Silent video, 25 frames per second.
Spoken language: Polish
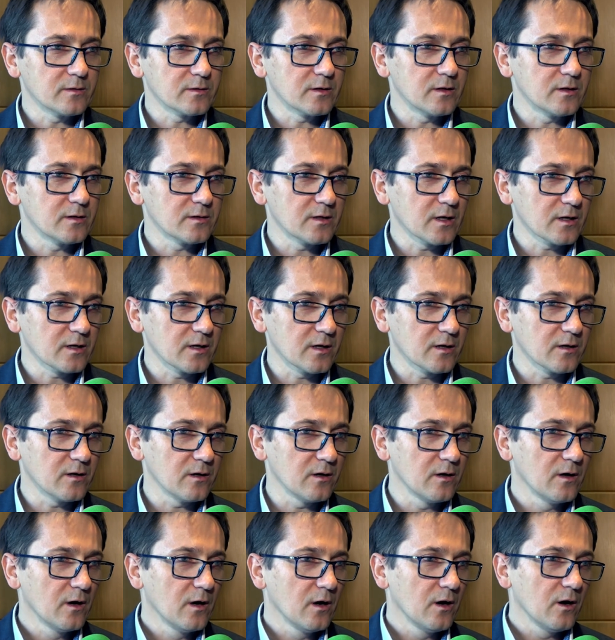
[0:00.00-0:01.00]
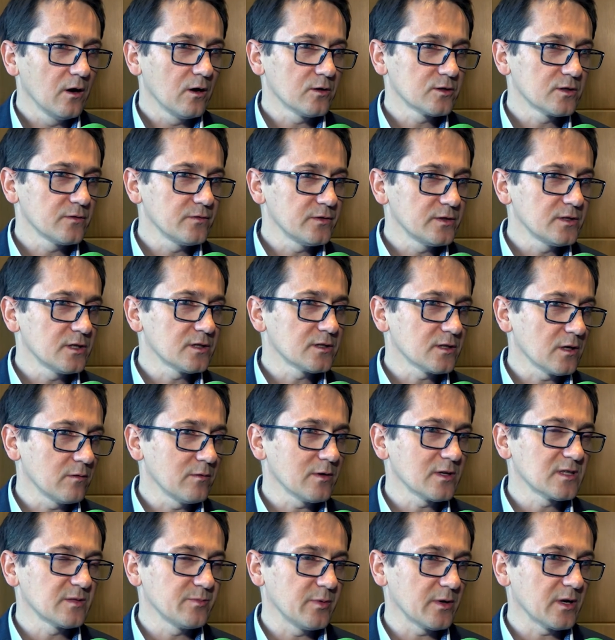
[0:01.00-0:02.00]
e, e, takiego. Oczywiście są
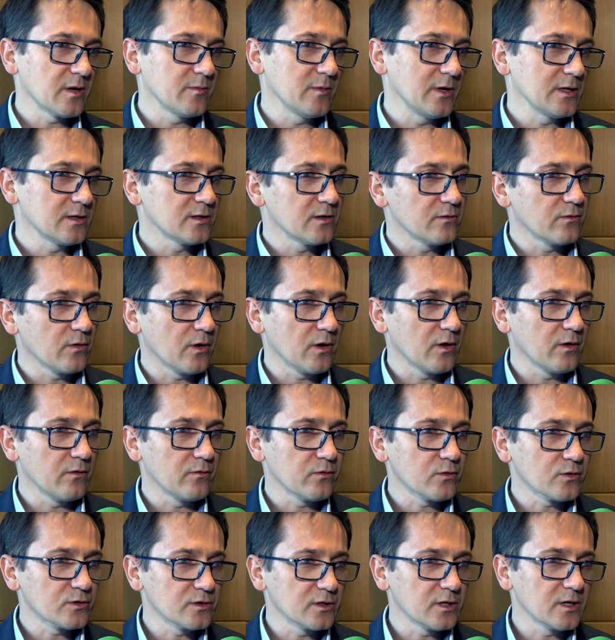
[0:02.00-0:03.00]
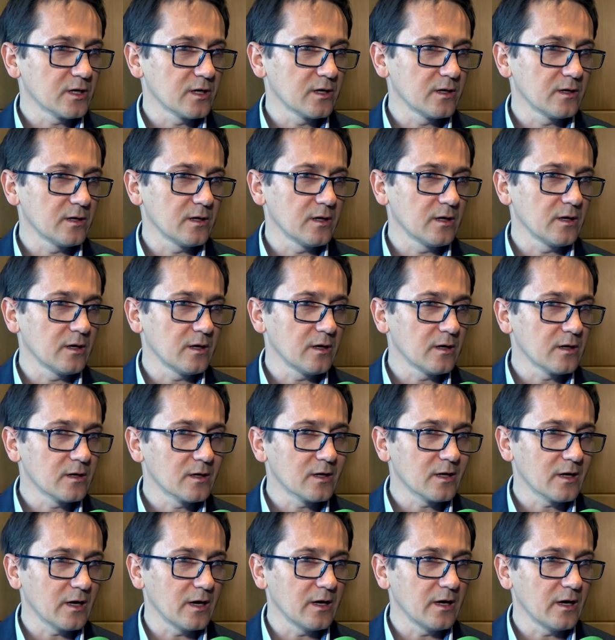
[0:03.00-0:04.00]
eksperymenty w różnych e,
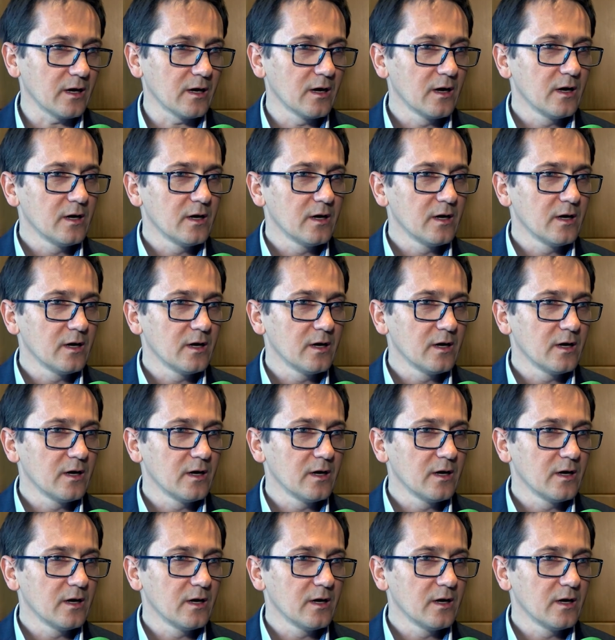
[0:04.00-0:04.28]
krajach.